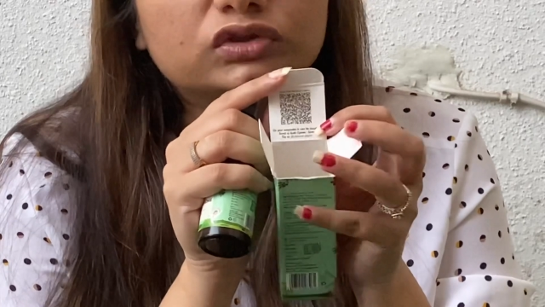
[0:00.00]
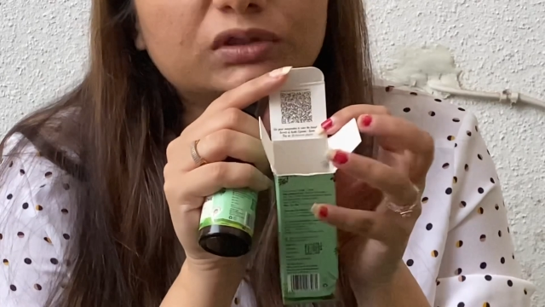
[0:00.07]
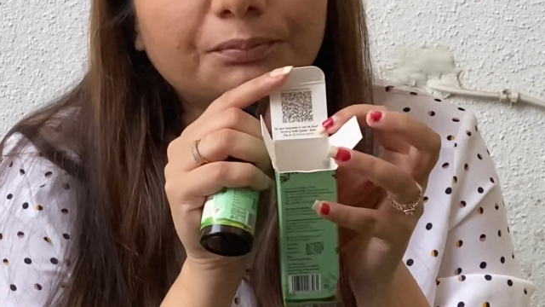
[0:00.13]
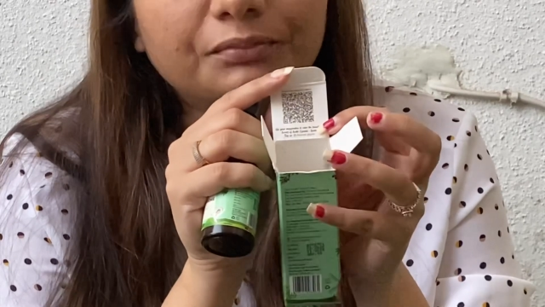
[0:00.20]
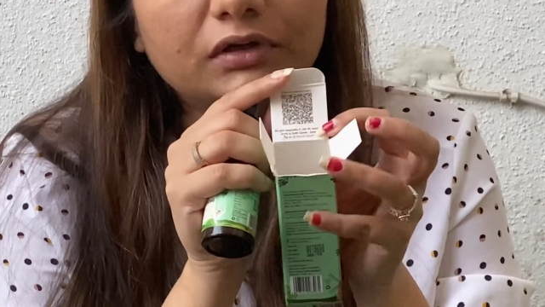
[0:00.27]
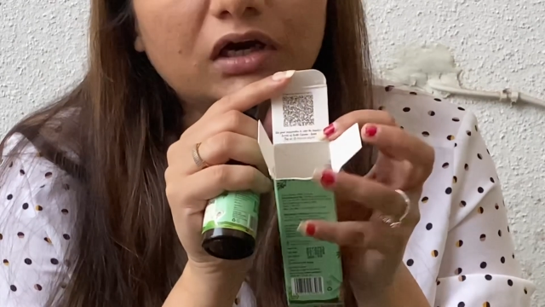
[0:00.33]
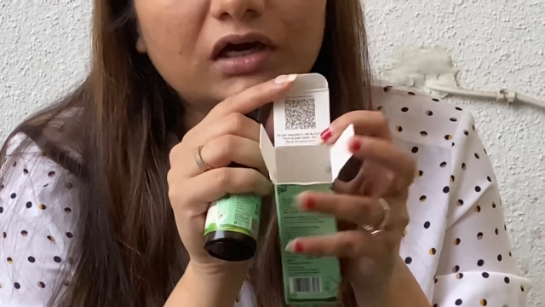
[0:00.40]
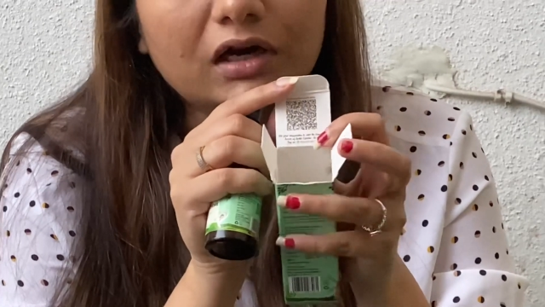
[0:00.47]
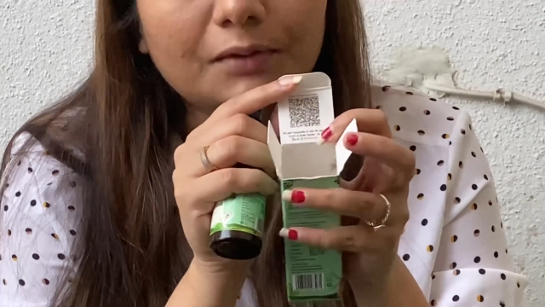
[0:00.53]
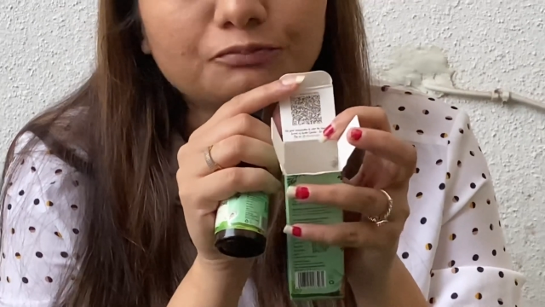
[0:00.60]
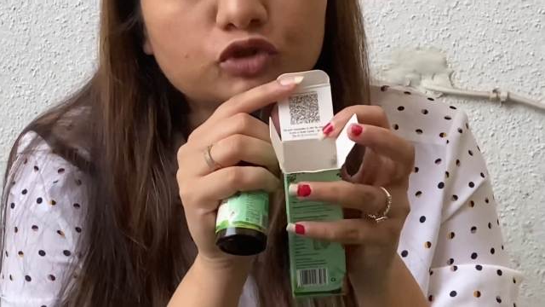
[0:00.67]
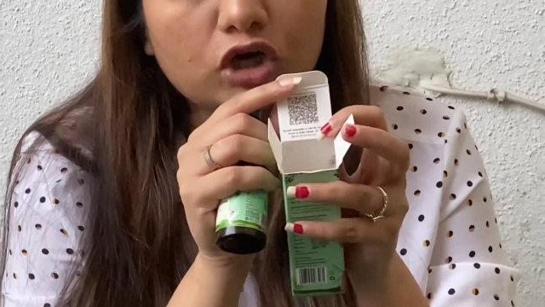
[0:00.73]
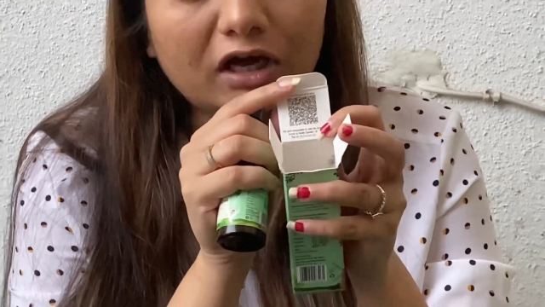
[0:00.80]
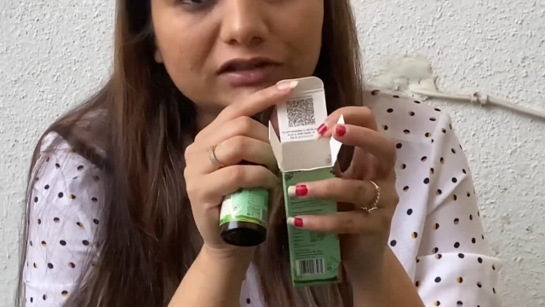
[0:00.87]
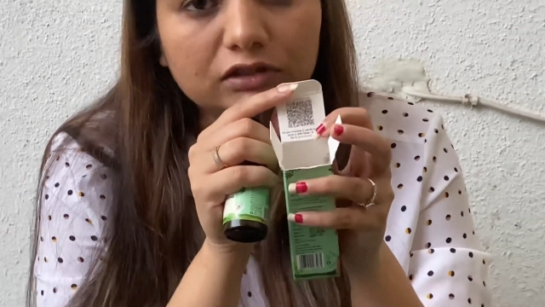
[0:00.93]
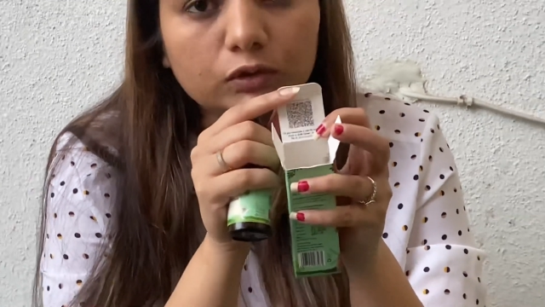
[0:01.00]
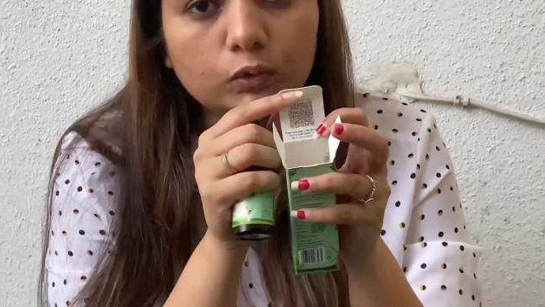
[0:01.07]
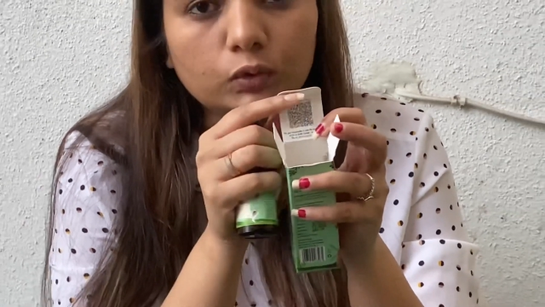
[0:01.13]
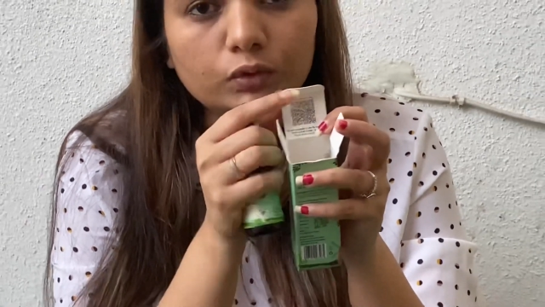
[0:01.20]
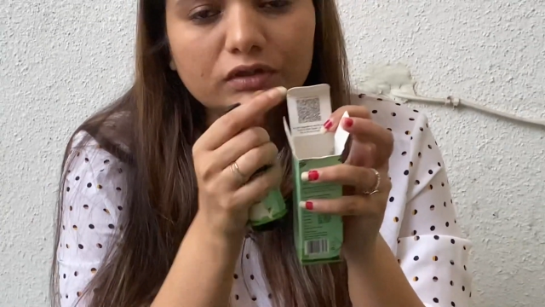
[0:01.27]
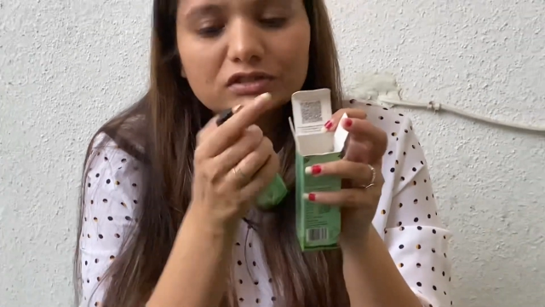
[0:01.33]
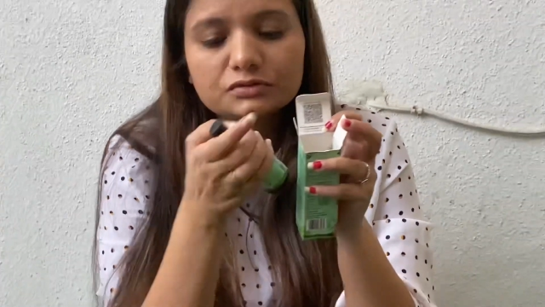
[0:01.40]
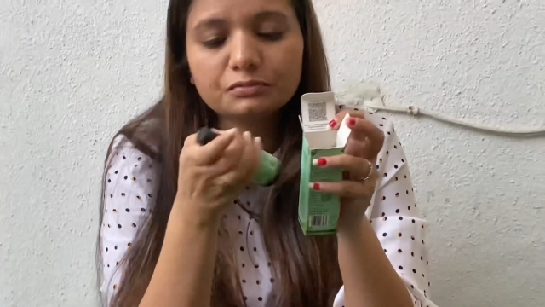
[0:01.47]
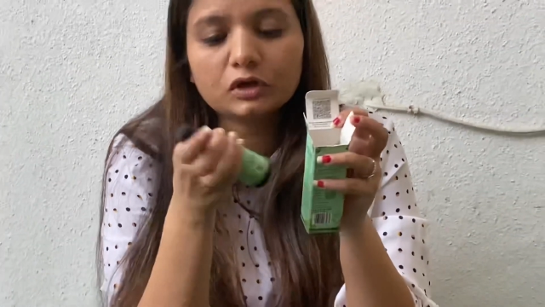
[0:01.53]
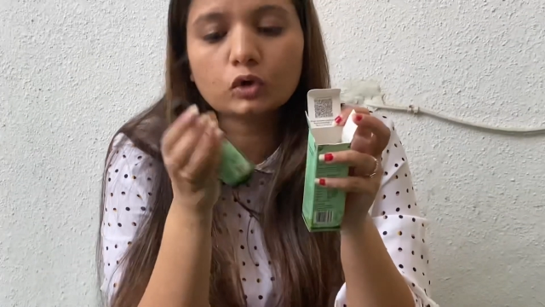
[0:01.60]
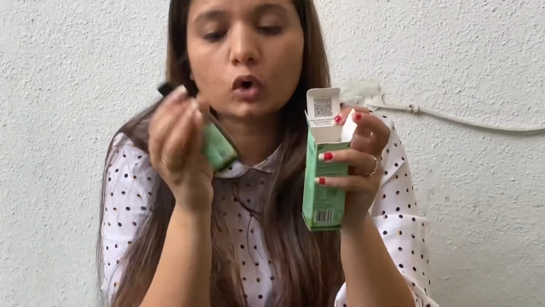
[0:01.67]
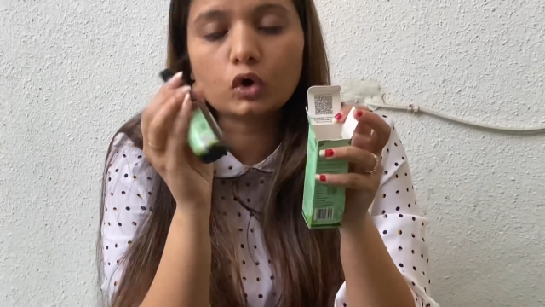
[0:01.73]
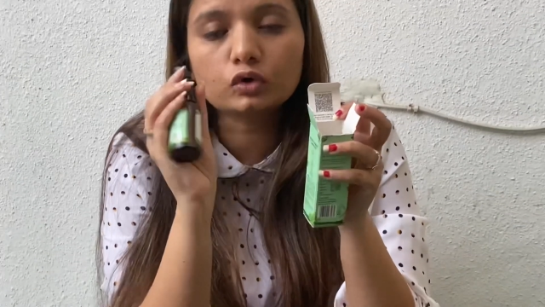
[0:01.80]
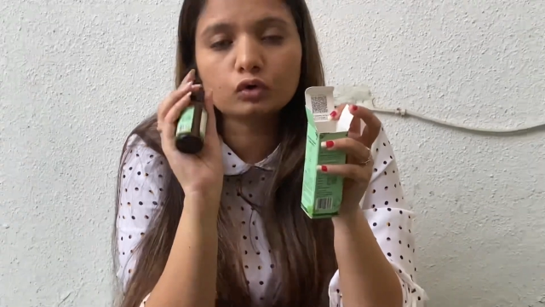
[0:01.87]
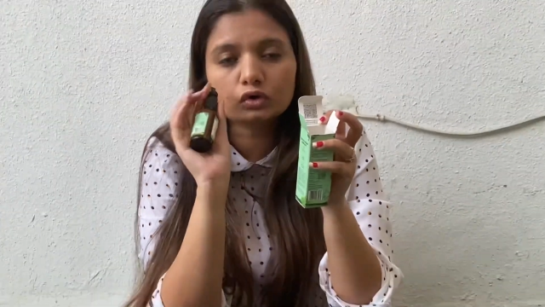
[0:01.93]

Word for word: जब भी अगर आप चाहते हो कि इसमें कौन